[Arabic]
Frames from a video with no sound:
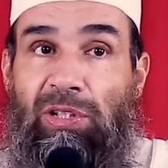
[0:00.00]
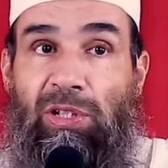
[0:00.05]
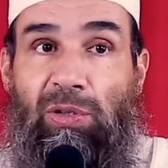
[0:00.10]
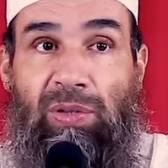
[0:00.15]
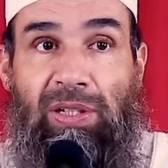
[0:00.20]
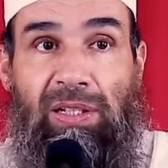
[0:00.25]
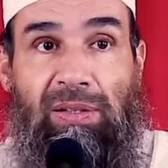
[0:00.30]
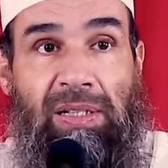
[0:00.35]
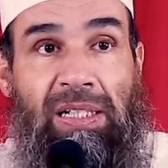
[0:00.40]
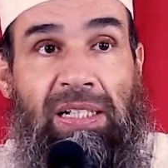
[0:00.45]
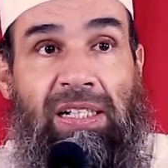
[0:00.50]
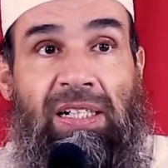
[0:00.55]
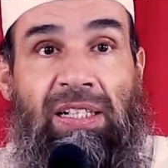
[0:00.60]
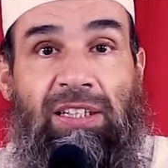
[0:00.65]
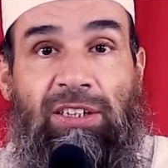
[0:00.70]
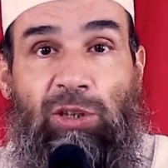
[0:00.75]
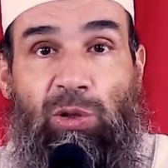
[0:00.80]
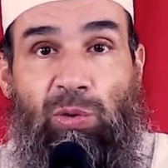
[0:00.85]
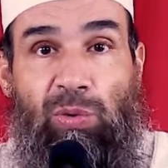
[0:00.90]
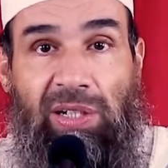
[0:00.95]
بنوع من
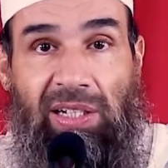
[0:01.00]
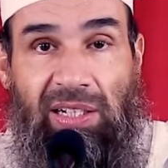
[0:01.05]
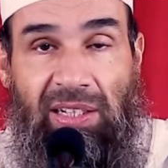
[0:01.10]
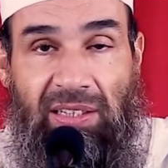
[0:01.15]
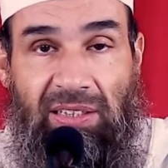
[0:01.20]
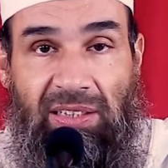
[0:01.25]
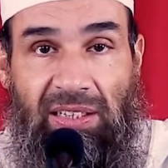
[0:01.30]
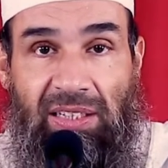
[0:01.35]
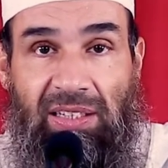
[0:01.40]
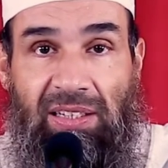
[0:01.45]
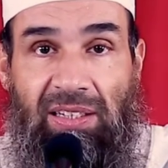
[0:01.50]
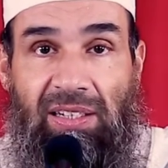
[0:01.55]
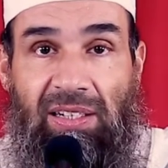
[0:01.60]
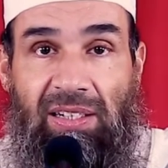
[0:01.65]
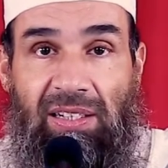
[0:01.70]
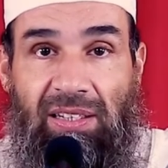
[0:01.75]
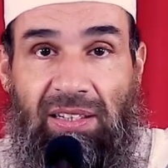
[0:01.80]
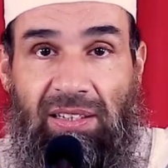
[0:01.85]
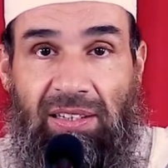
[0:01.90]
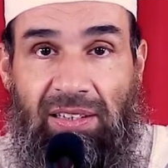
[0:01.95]
توريد يعني
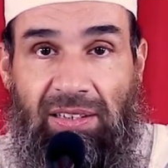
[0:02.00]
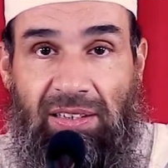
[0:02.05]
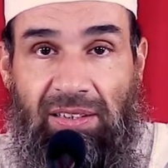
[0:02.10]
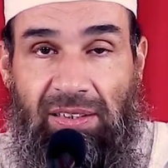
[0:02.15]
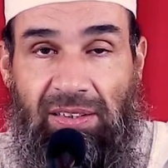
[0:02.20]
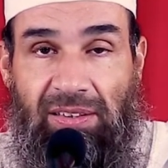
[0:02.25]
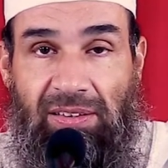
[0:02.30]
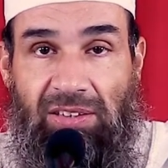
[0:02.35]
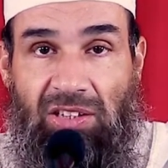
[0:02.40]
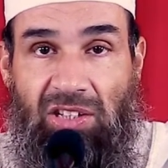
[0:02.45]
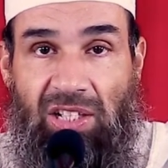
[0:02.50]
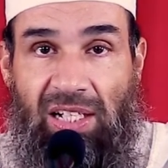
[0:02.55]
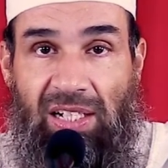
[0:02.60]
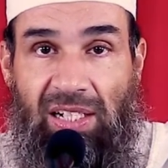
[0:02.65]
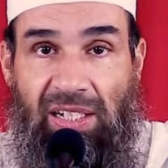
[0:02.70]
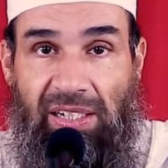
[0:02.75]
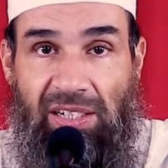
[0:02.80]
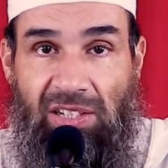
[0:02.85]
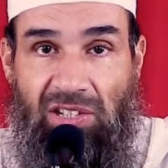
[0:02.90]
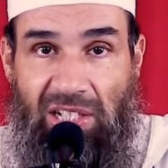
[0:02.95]
أن
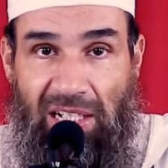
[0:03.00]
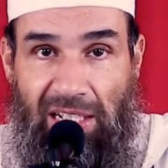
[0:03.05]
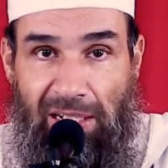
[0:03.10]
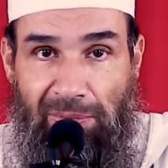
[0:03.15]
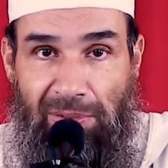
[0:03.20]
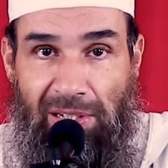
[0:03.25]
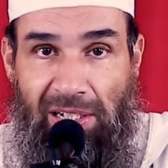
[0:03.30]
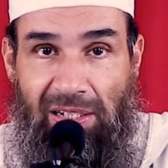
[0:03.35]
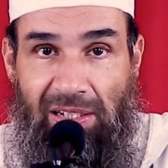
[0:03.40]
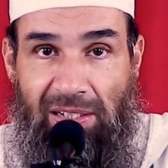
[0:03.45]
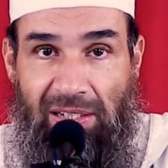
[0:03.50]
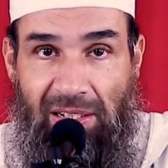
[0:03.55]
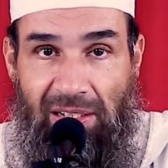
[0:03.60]
تجعله يعني شيئا من